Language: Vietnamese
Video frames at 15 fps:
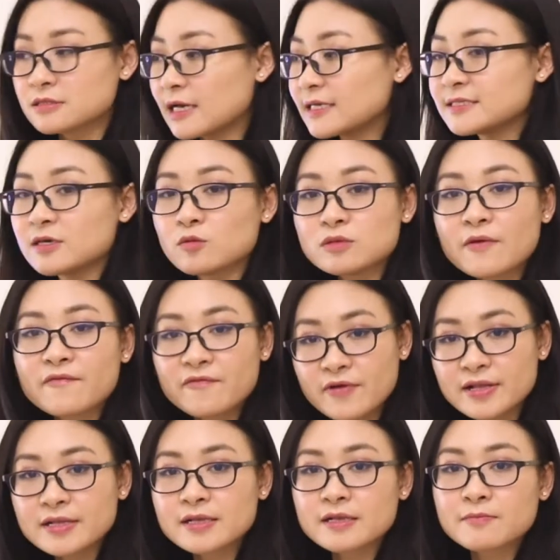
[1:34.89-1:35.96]
cái dấu thập
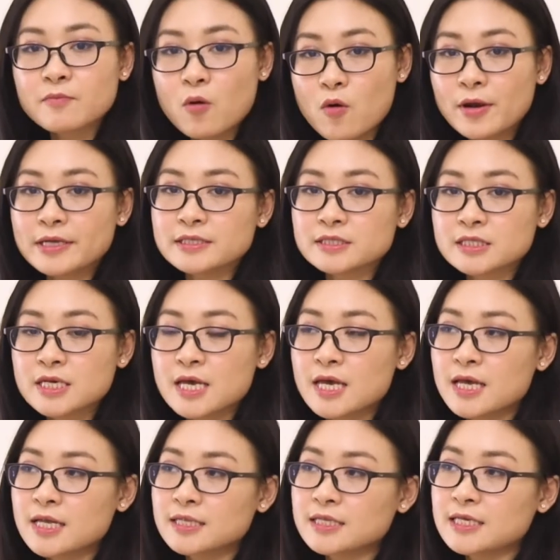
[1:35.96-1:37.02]
phân point
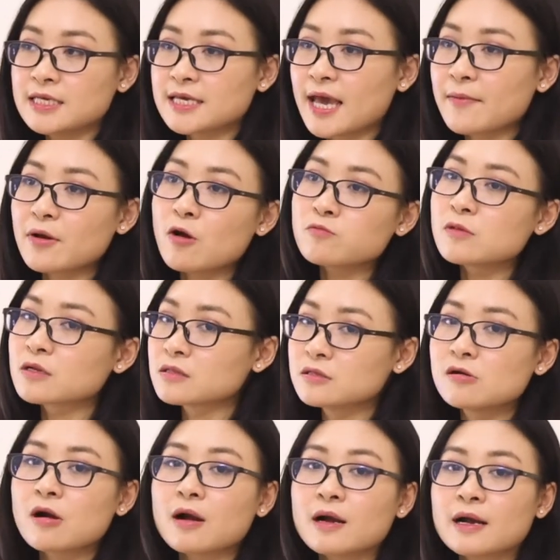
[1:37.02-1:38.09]
thì các em không được
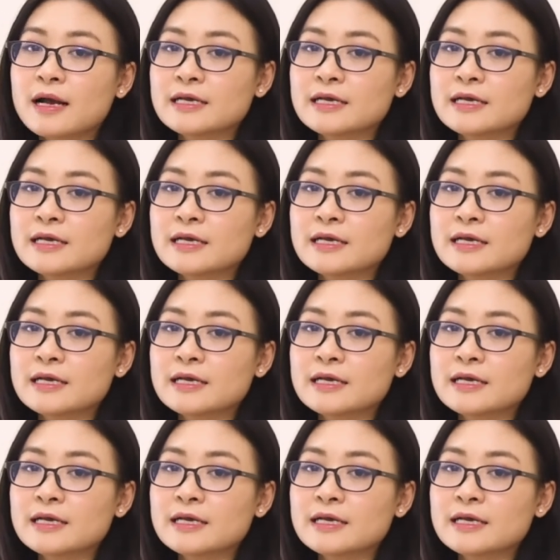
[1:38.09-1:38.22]
lược